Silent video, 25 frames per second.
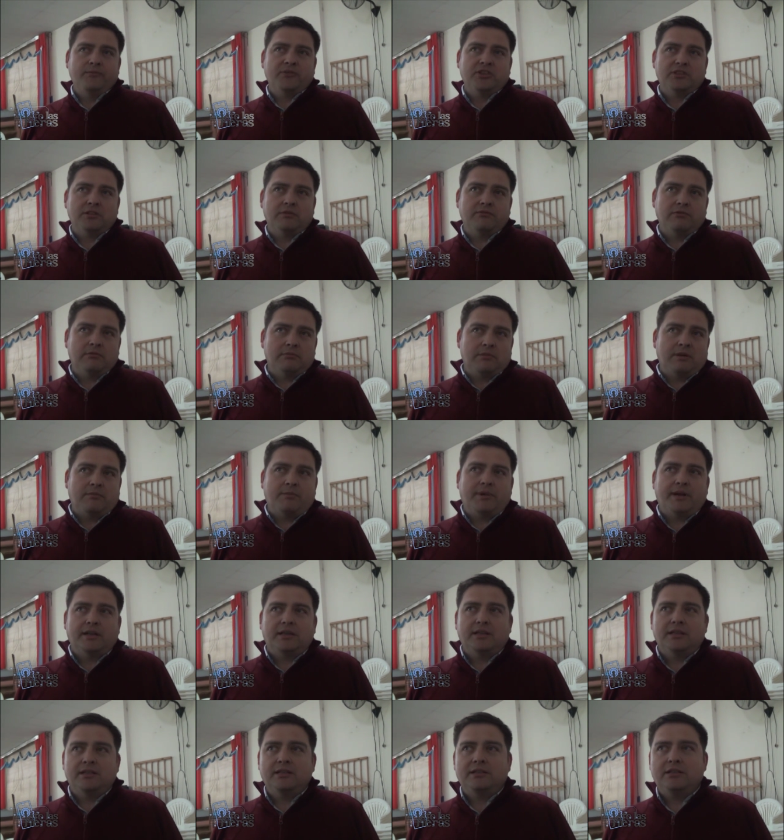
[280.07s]
Se forma
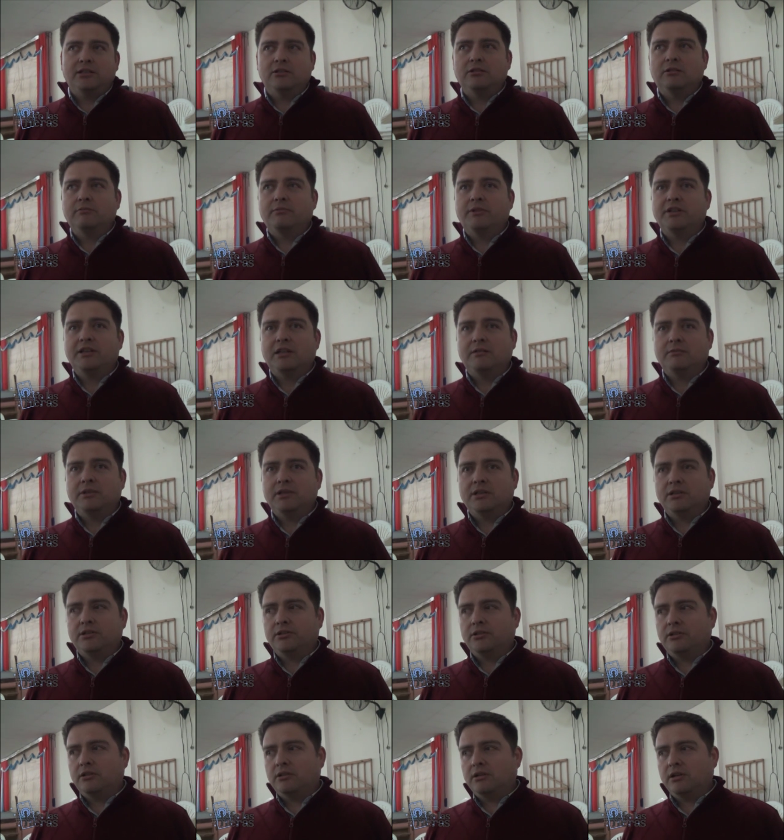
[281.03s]
parte de este
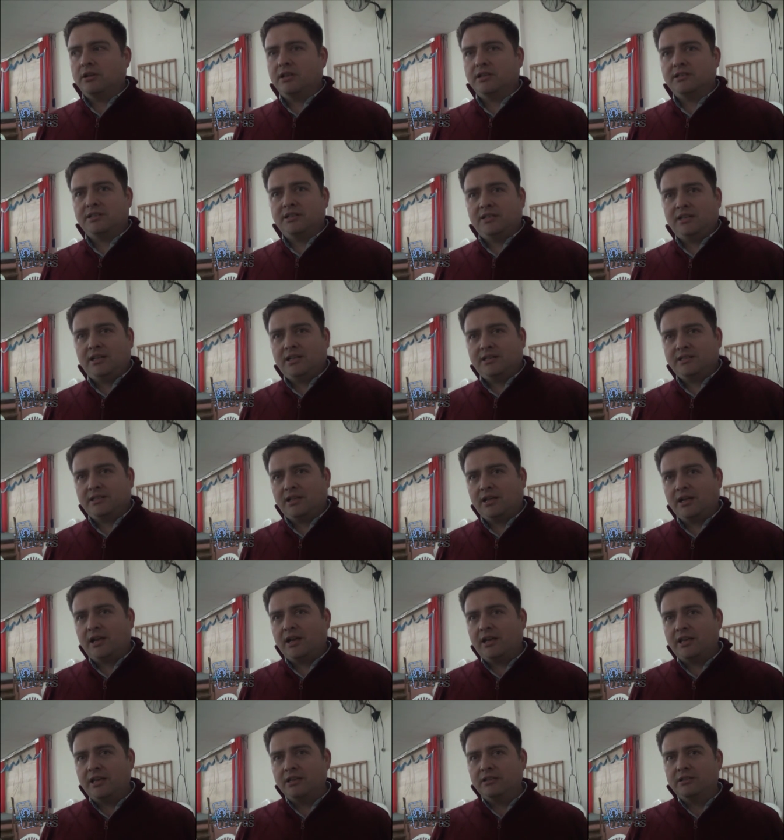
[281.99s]
acompañamiento que se le hace a
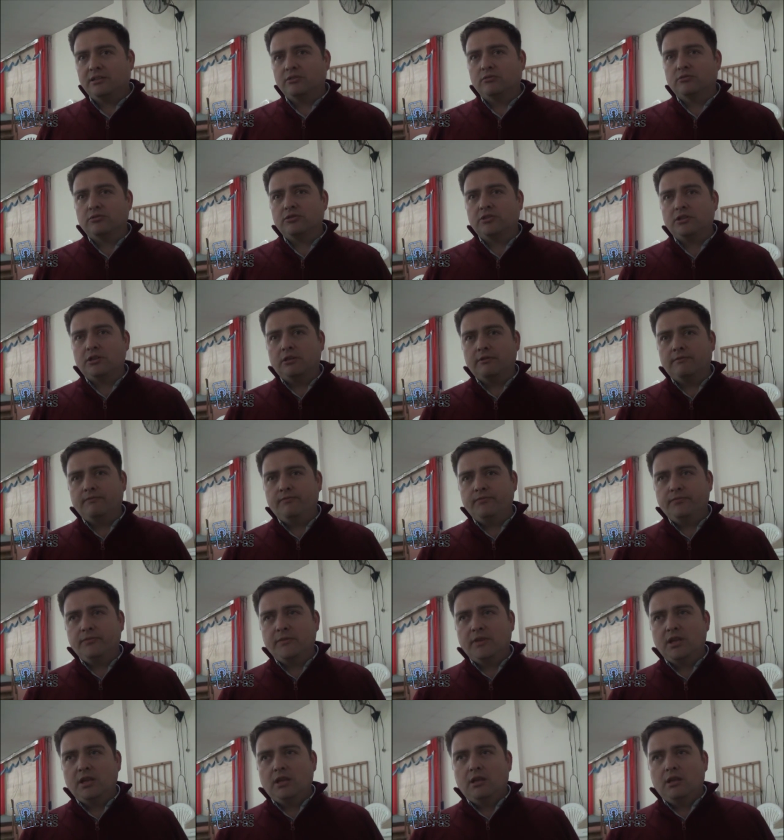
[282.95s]
cada institución,